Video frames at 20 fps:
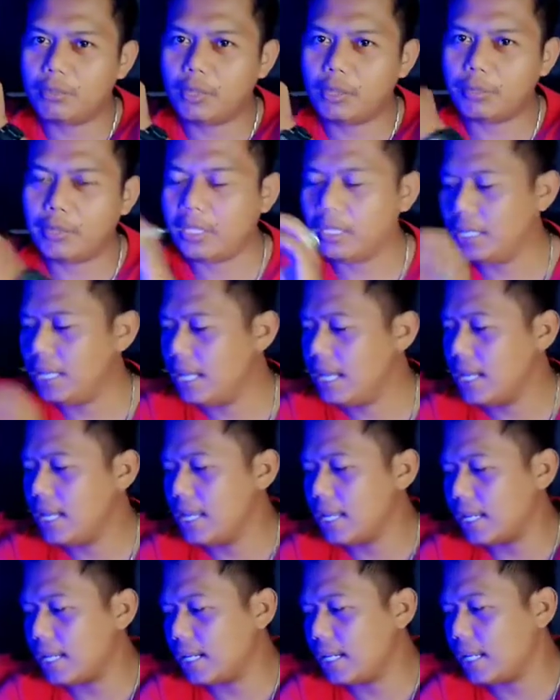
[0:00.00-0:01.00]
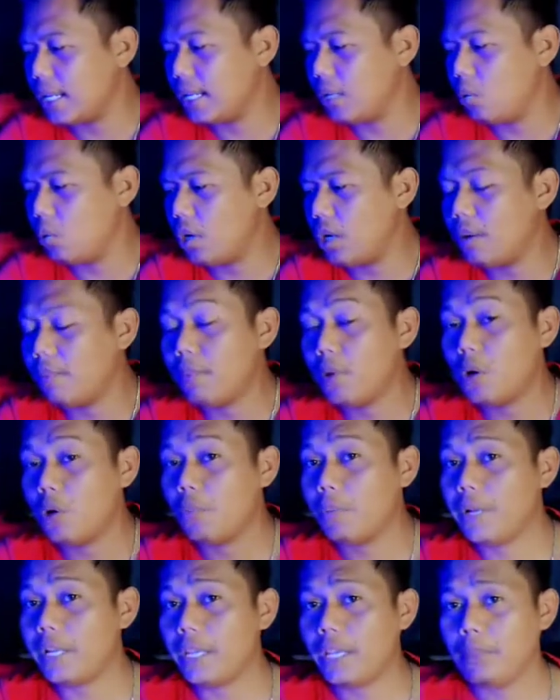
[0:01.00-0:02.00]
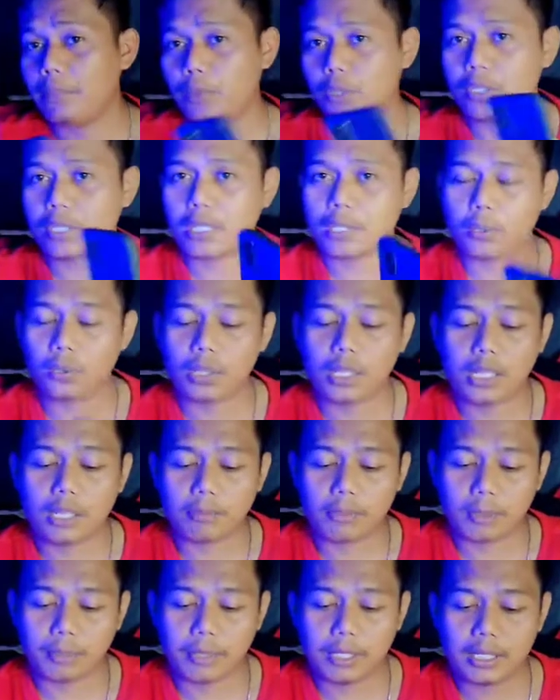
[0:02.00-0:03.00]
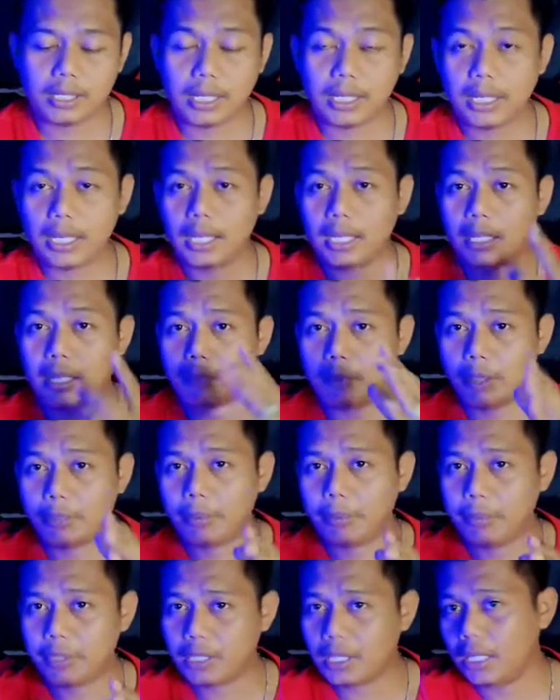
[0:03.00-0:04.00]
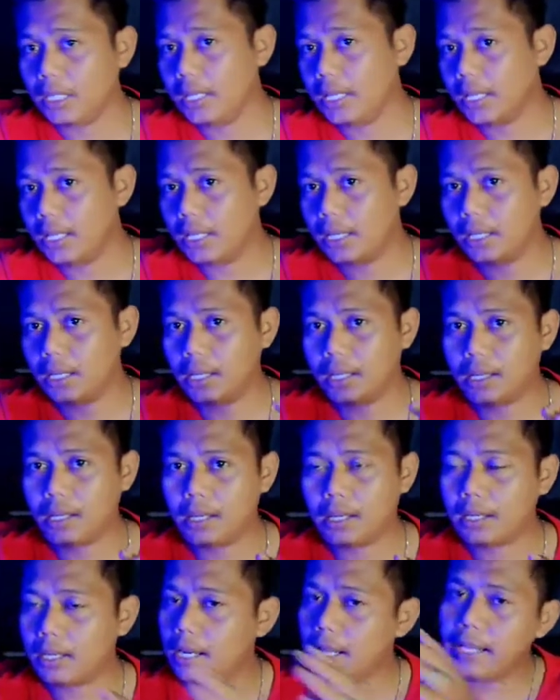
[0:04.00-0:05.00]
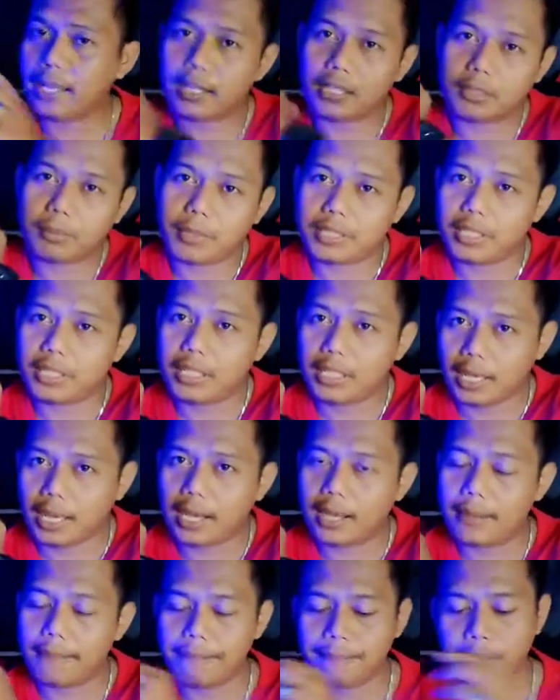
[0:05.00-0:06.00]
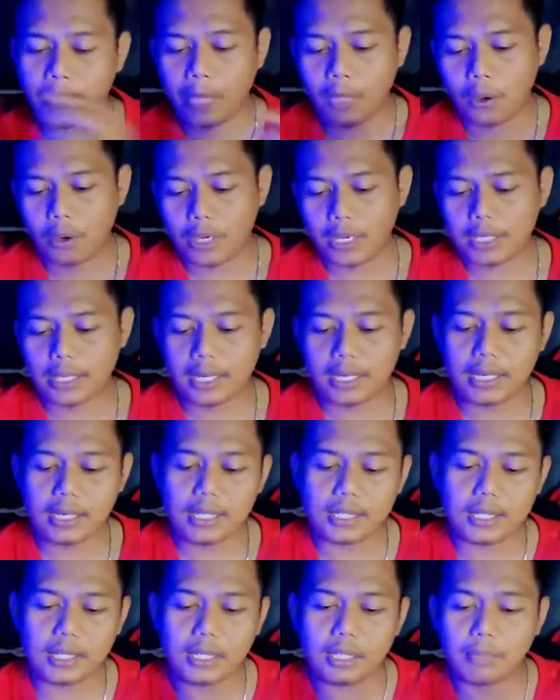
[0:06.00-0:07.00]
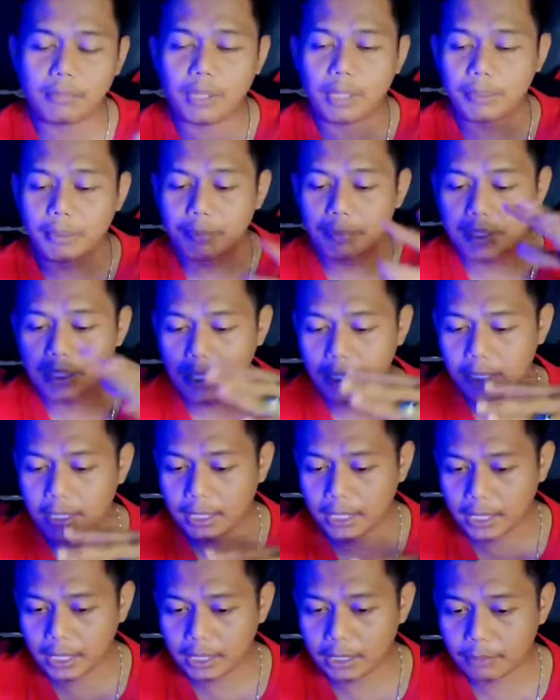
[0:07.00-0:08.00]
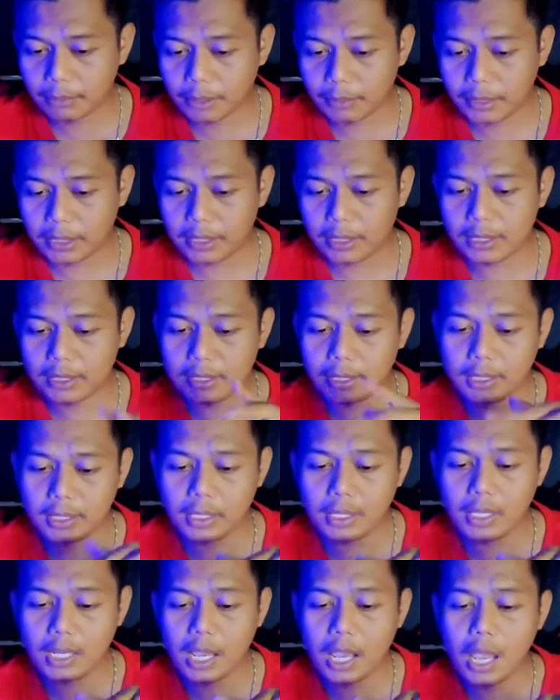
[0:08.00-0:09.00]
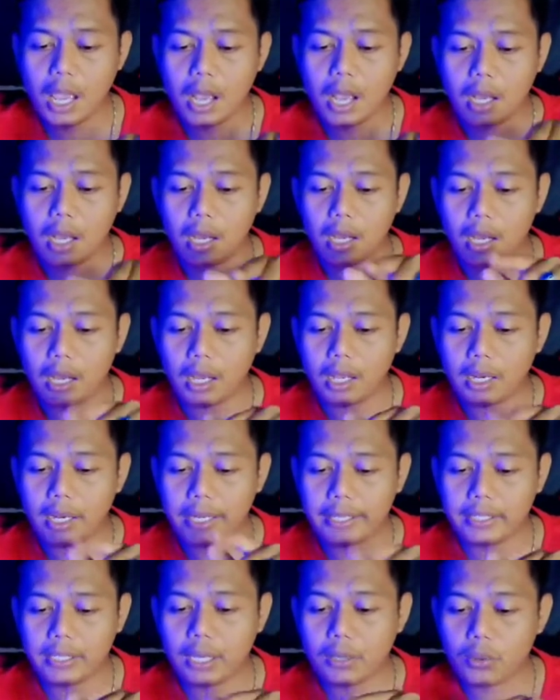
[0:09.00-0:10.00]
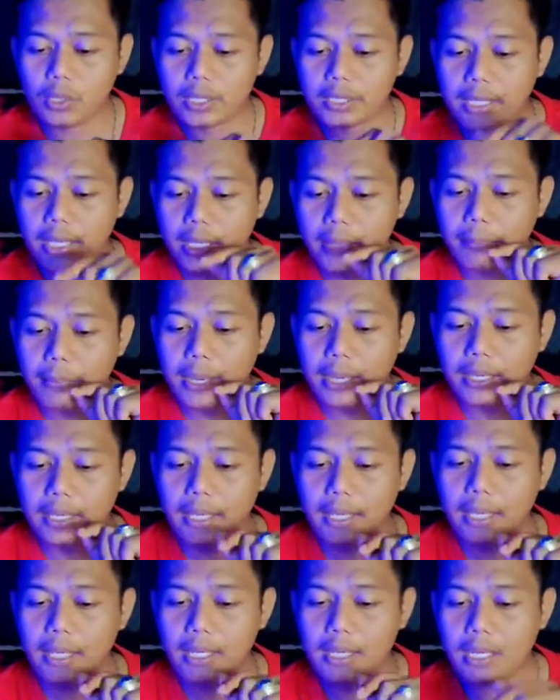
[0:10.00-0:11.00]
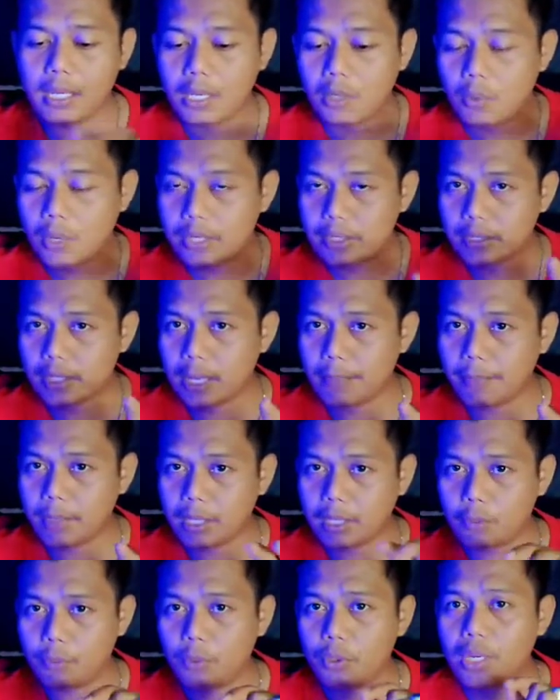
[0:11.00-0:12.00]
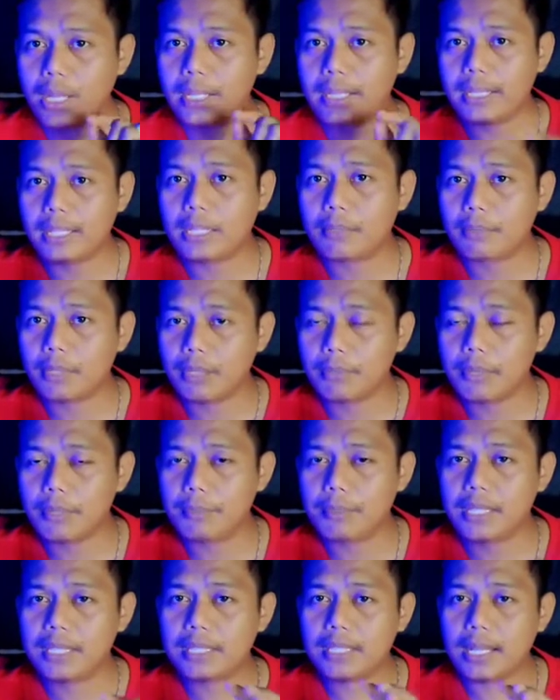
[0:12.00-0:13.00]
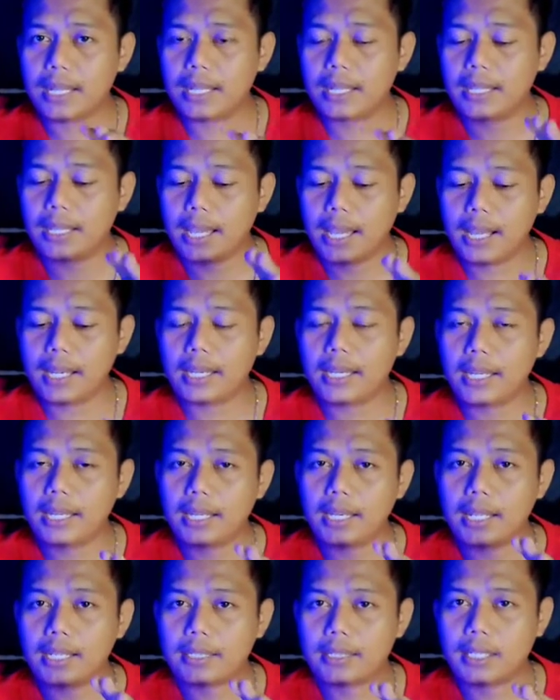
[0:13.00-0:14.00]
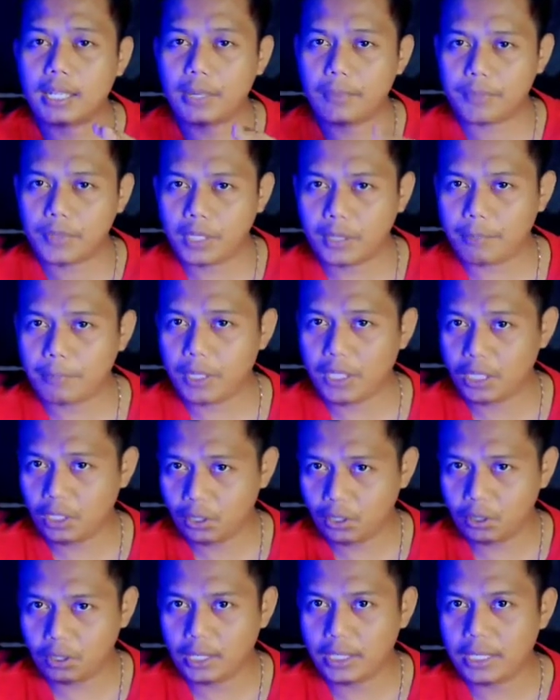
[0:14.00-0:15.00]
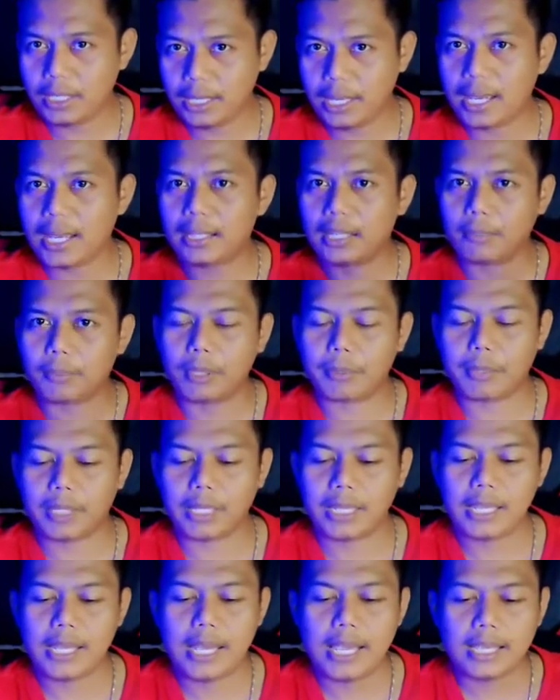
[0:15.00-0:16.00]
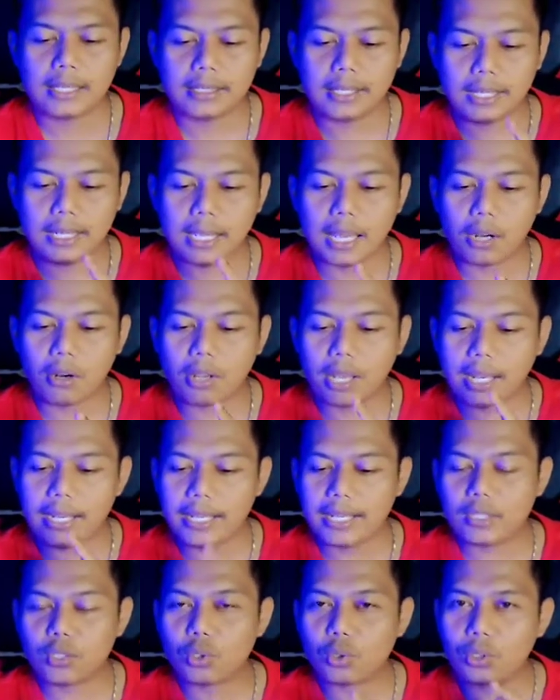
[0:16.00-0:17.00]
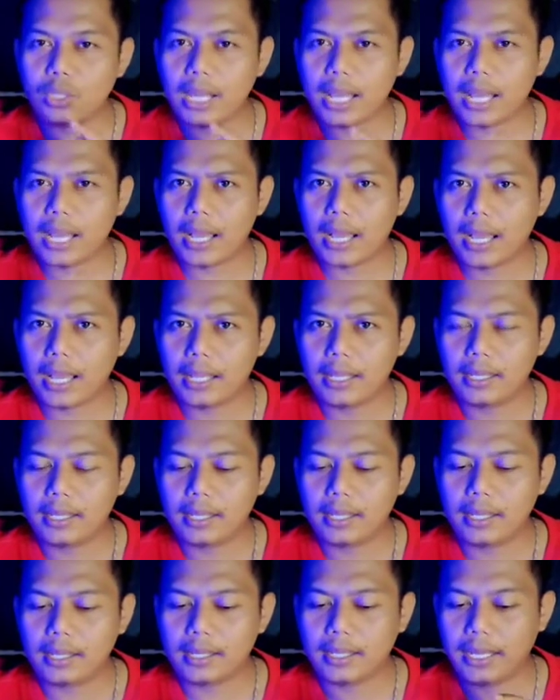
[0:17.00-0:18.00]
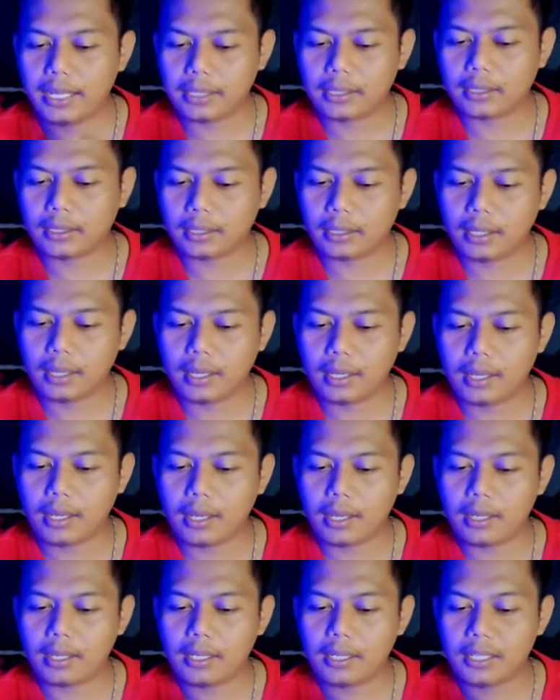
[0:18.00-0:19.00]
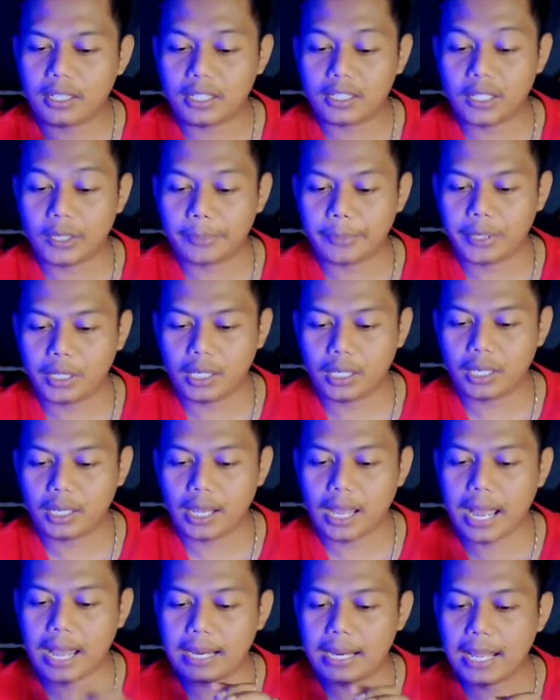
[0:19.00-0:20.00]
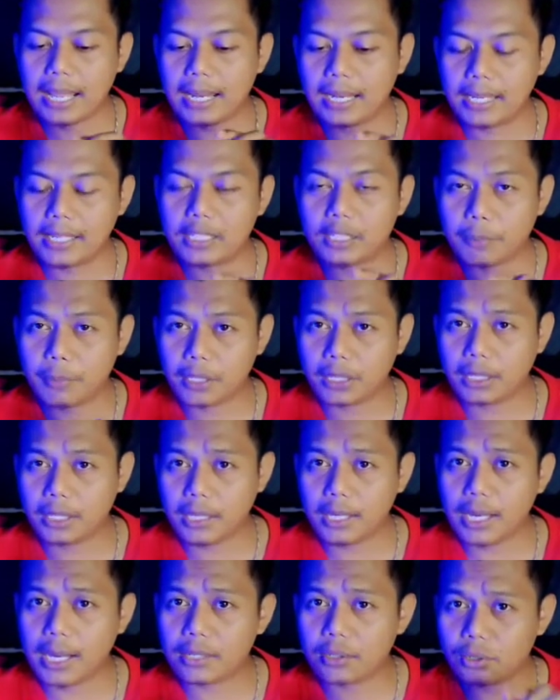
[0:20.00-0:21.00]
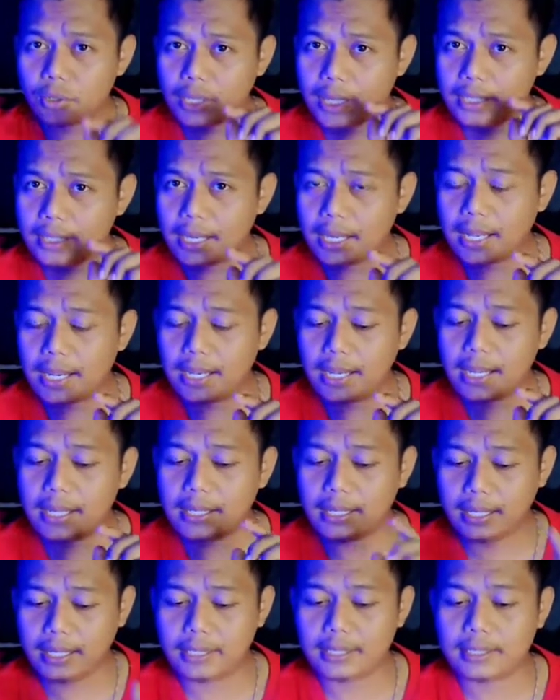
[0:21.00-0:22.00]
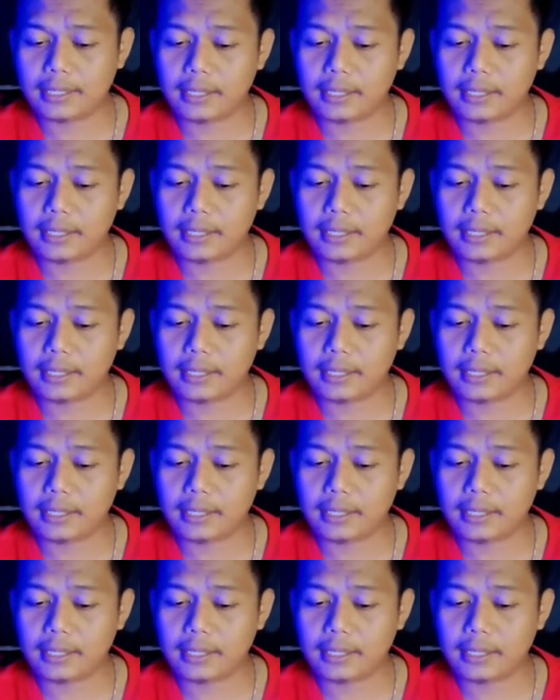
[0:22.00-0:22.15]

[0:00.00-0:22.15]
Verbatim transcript: teman-teman karena gue mau pakai handphone satunya teman-teman jadi teman-teman bisa lihat uh, ke layar sebelah sini ya oke jadi di sini teman-teman bisa lihat teman-teman di sini uh, linknya udah saya bagiin di WhatsApp ataupun nanti teman-teman bisa lihat di deskripsi video ini ya teman-teman ya jadi kalau kalian sudah klik uh, di deskripsi ada link seperti ini langsung saja kalian klik